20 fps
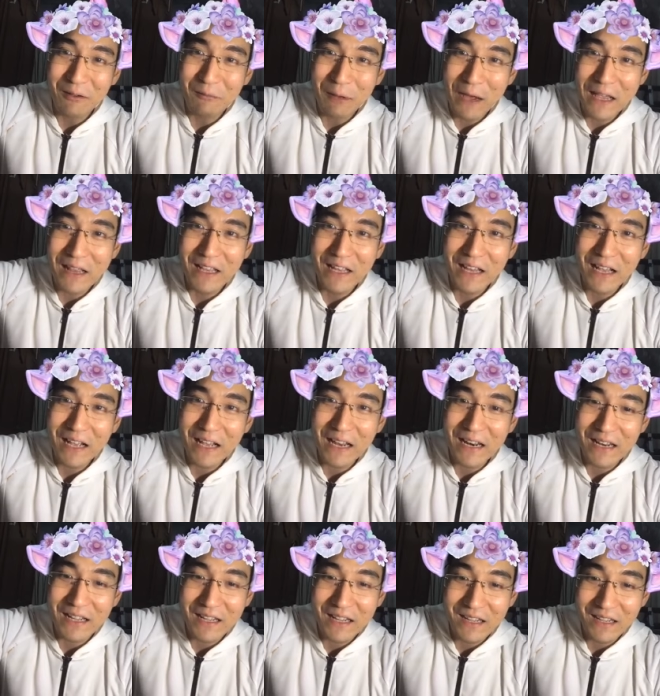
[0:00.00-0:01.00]
ไปเลยแล้วกัน
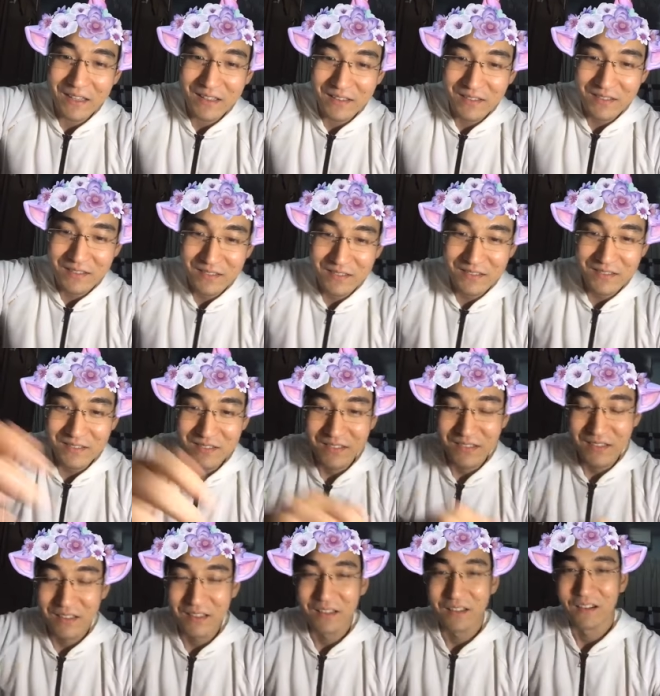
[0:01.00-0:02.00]
นะฮะ
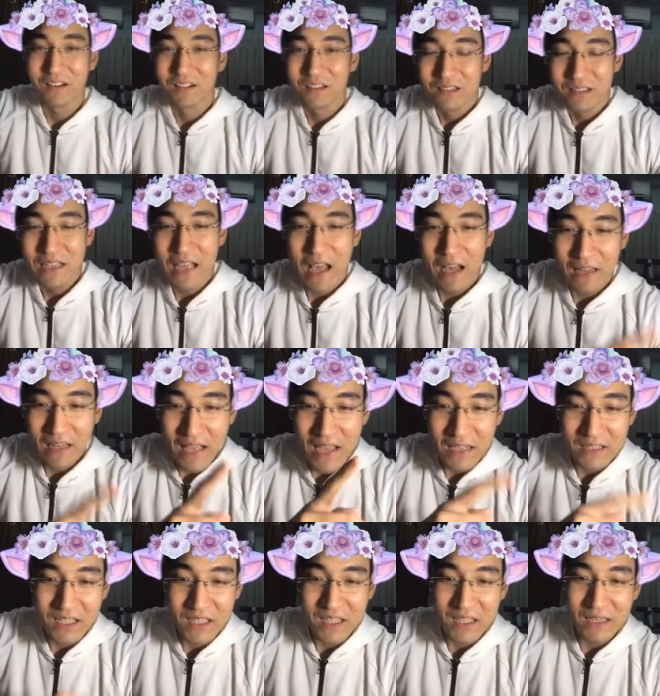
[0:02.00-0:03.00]
อย่างแรก
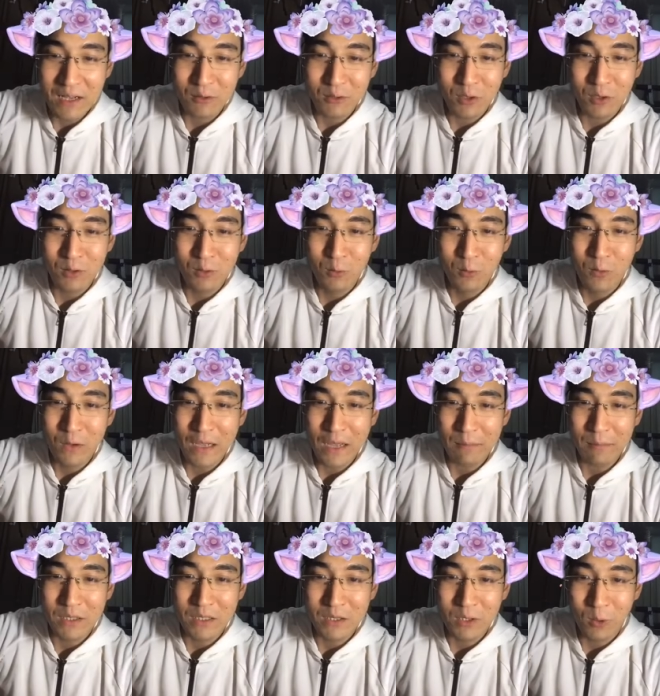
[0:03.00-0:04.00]
ที่เราต้องรู้ครับ
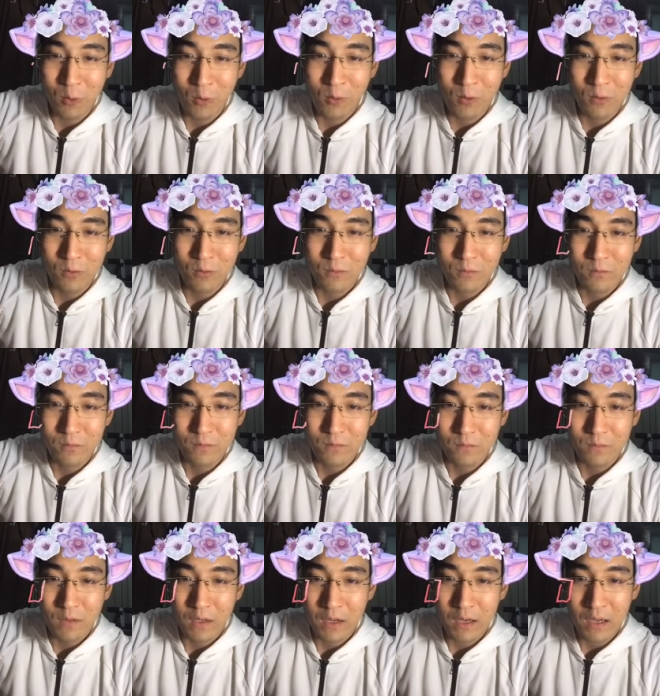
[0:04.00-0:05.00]
คือธง
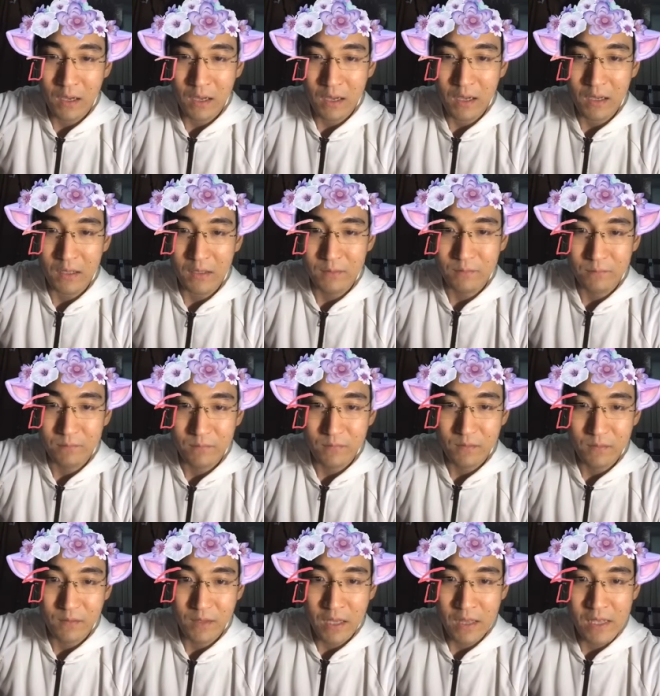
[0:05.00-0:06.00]
อ่า
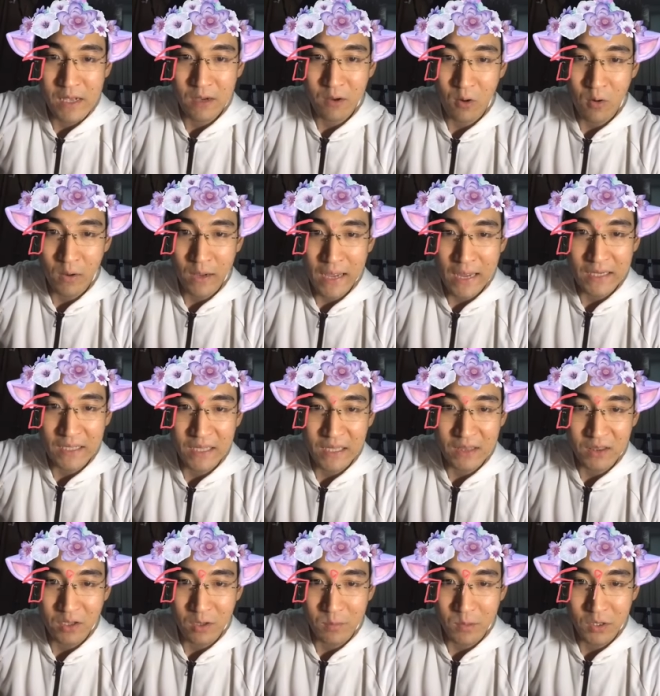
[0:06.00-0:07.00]
ในเรื่องของการเขีย
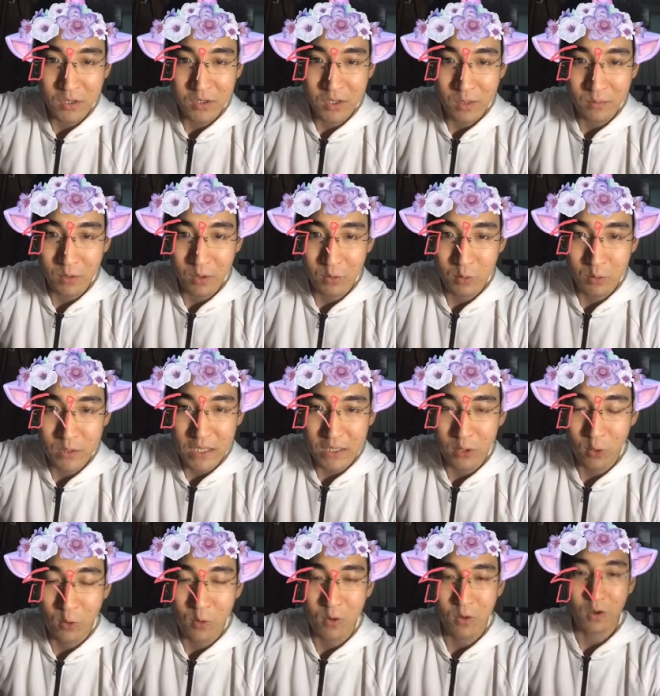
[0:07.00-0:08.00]
นตอบข้อสอบ ต้องรู้จัก
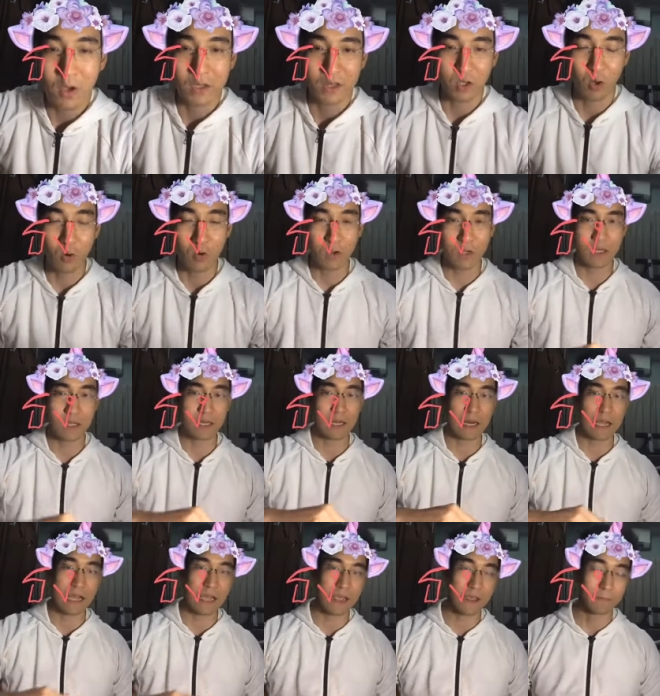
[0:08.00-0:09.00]
ธง ก่อน ธงคืออะ
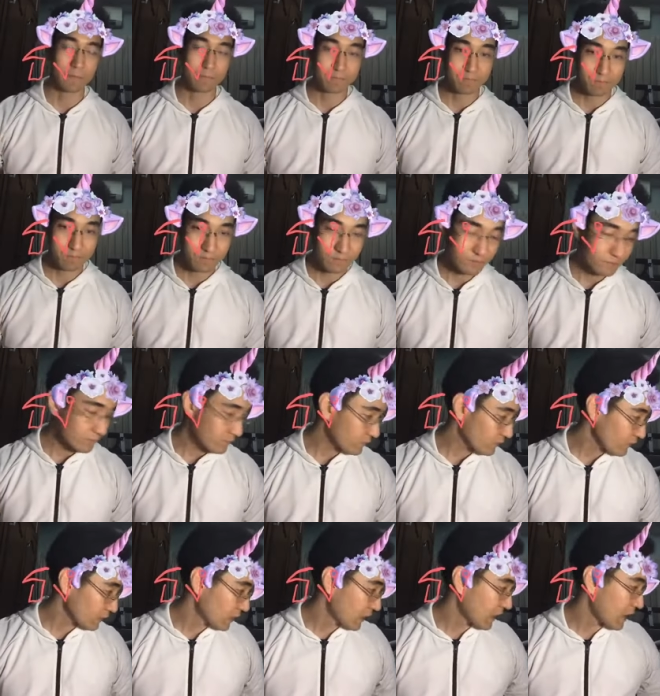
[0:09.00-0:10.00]
ไร
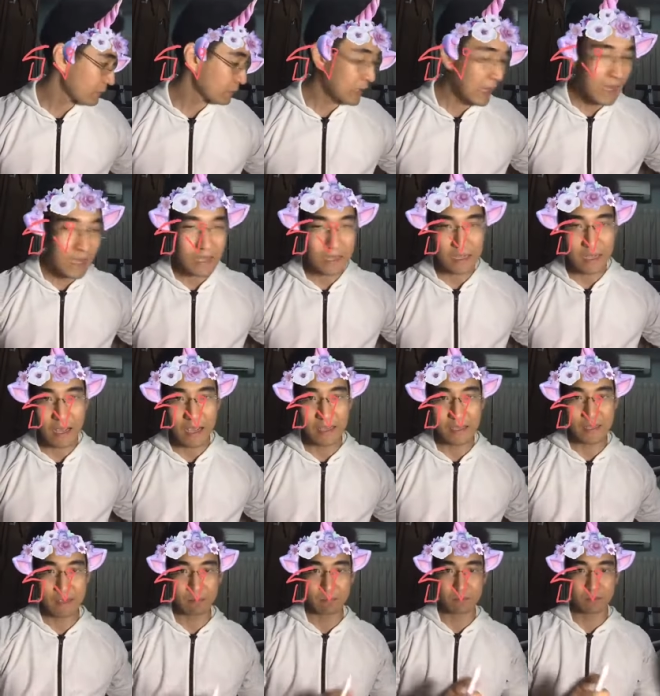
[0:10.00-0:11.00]
นะครับ ถ้าใคร
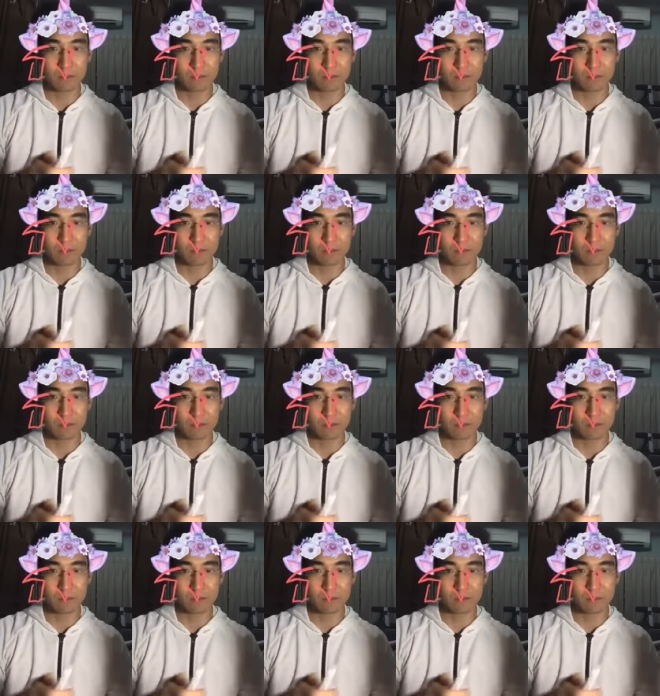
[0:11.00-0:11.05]
หยิบ